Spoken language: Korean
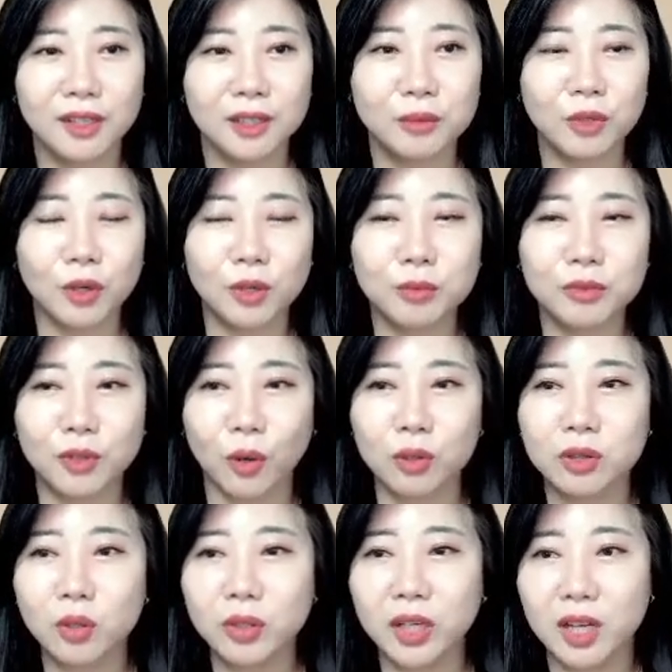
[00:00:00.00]
여러분들
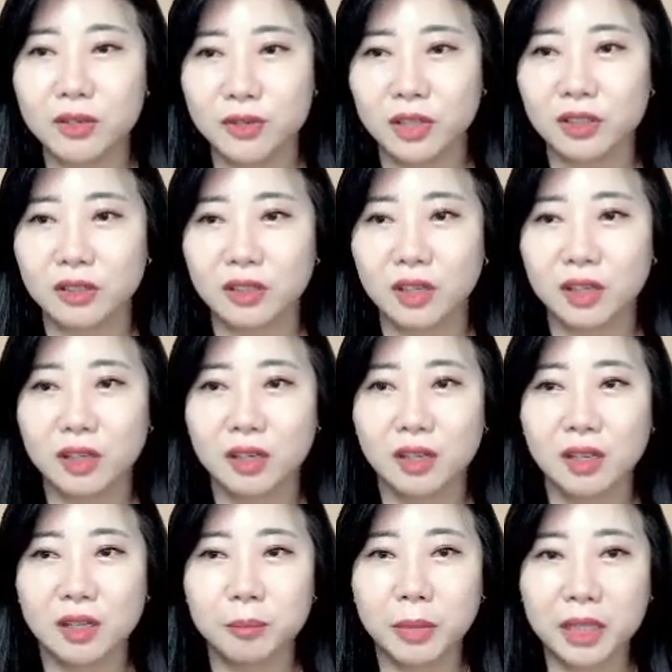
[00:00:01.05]
어떻게 하셔야 되냐
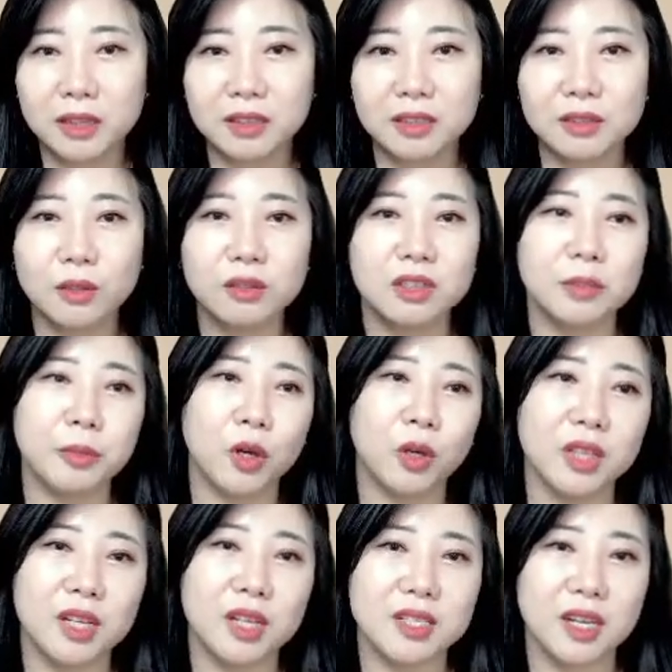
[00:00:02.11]
파트너들이
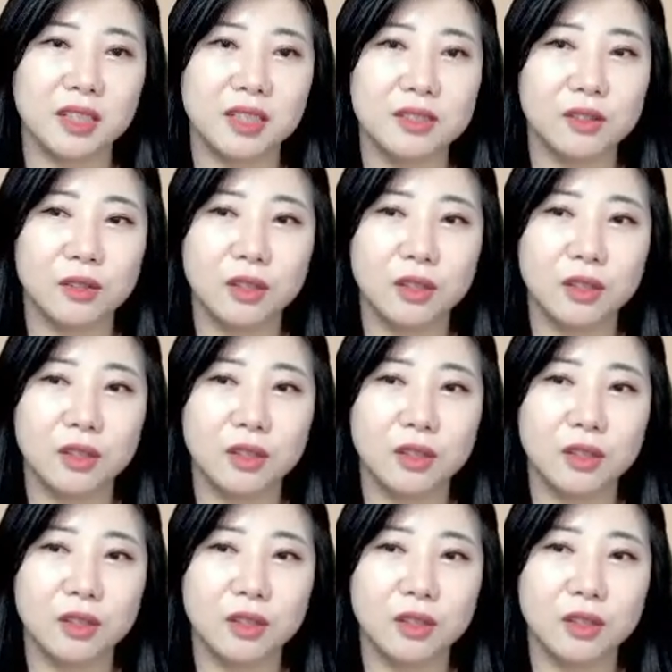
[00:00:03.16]
변하지 않아서,